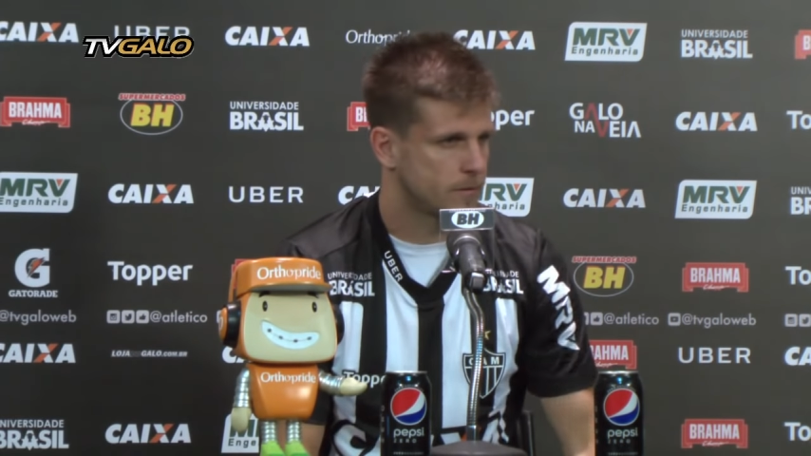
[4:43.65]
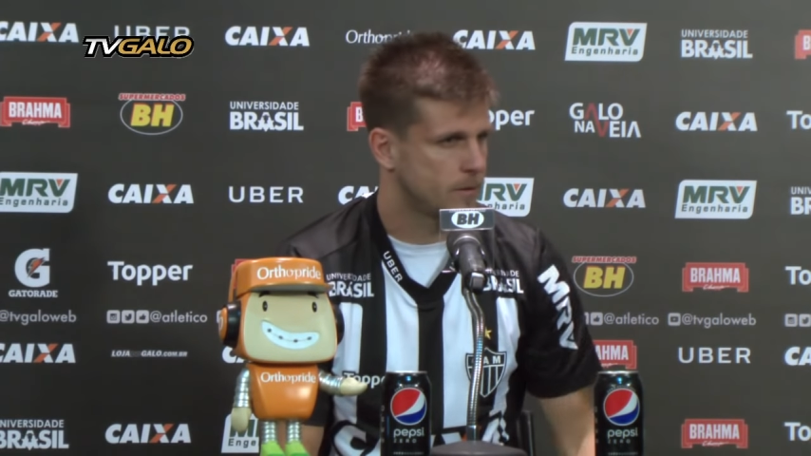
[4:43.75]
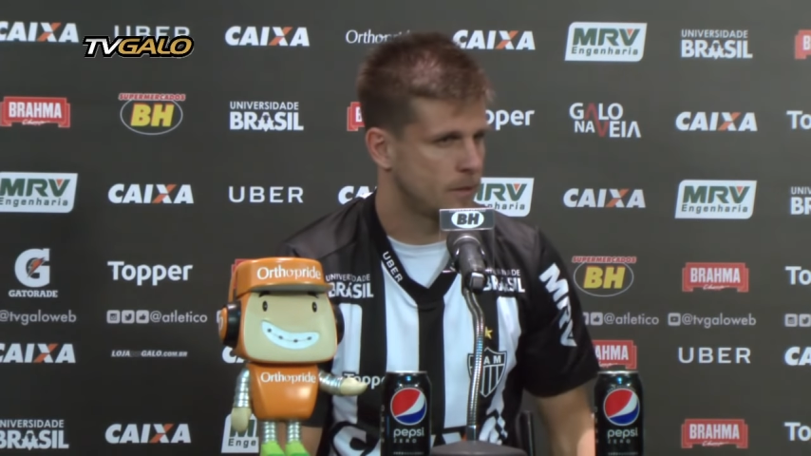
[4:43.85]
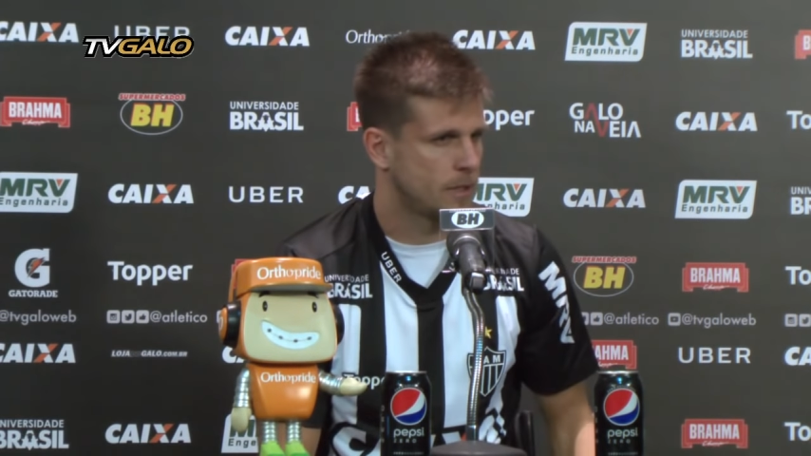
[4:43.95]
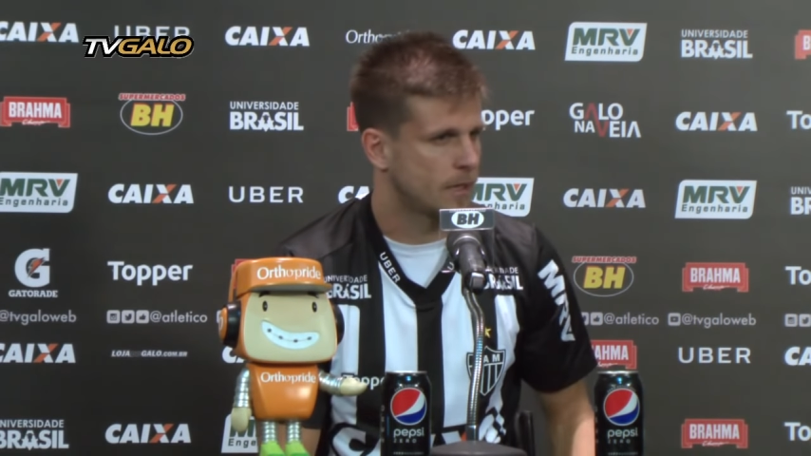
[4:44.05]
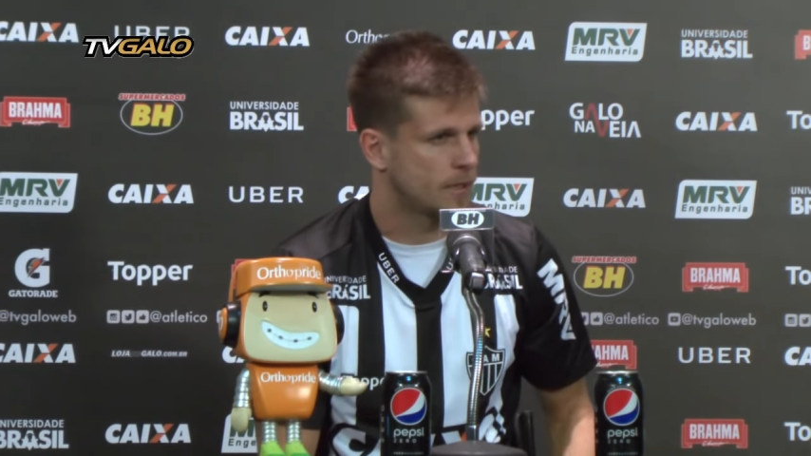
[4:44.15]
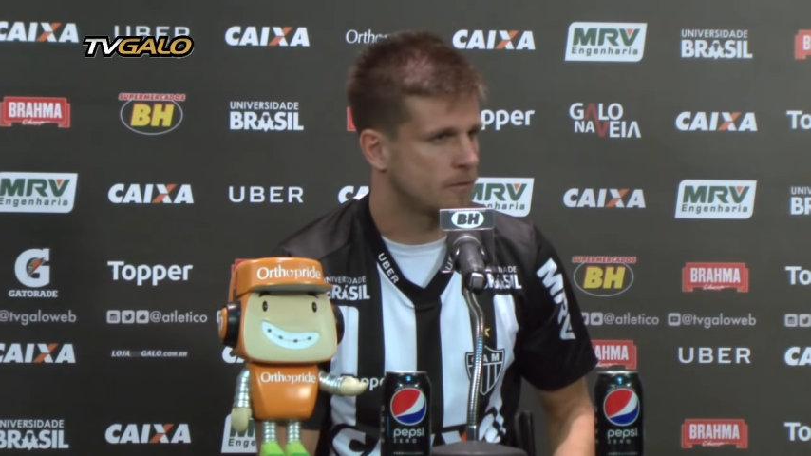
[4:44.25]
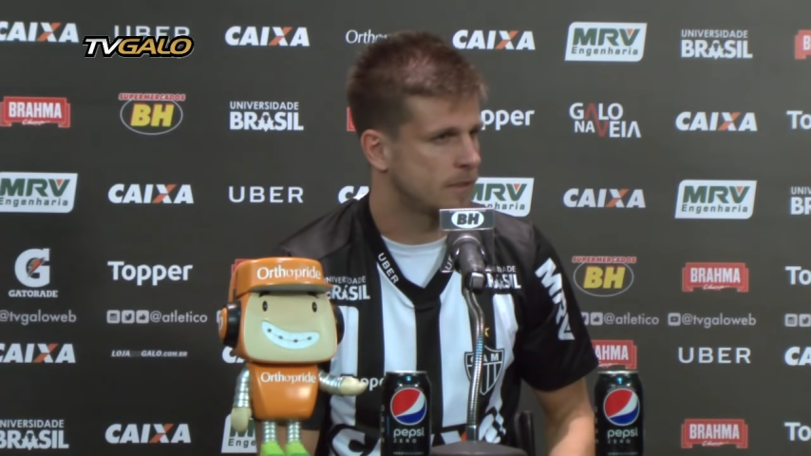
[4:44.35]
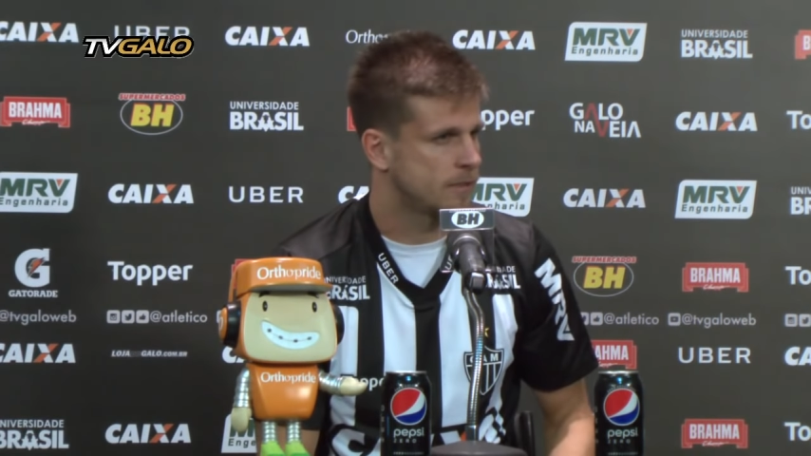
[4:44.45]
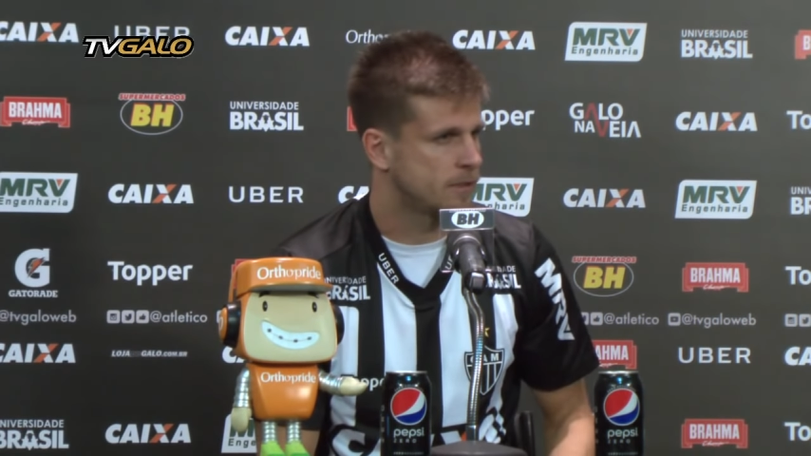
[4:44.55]
e aqui não
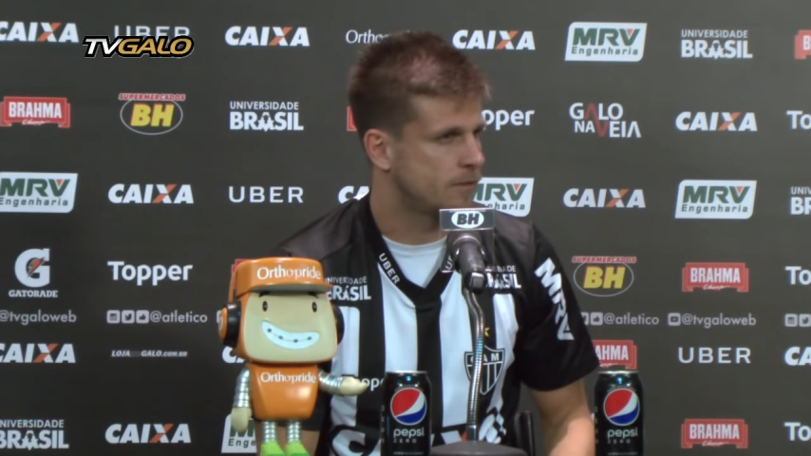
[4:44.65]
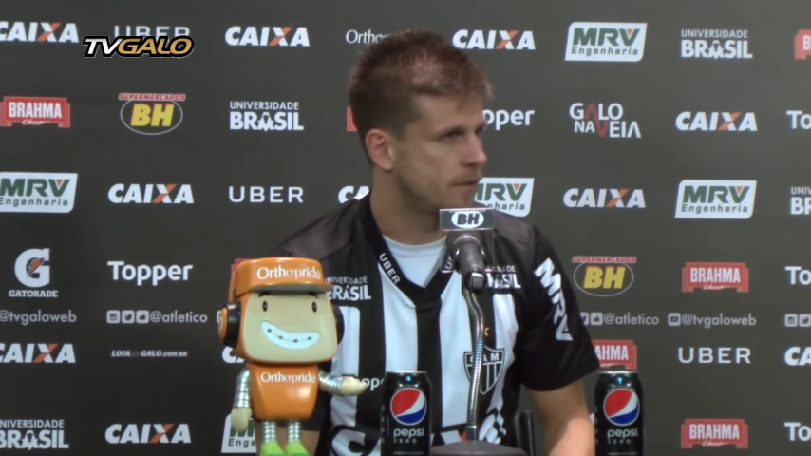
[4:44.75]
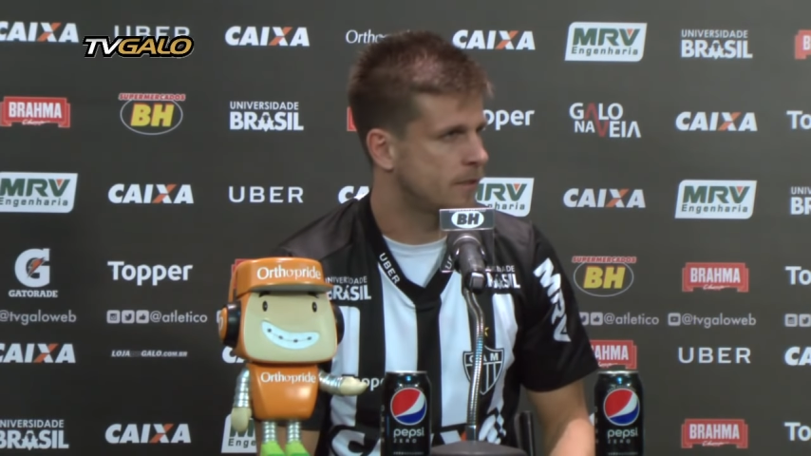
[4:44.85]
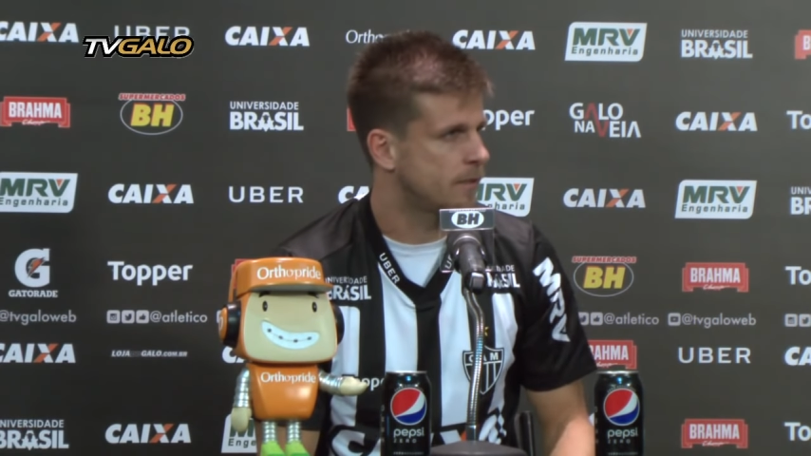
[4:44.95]
vai ser diferente.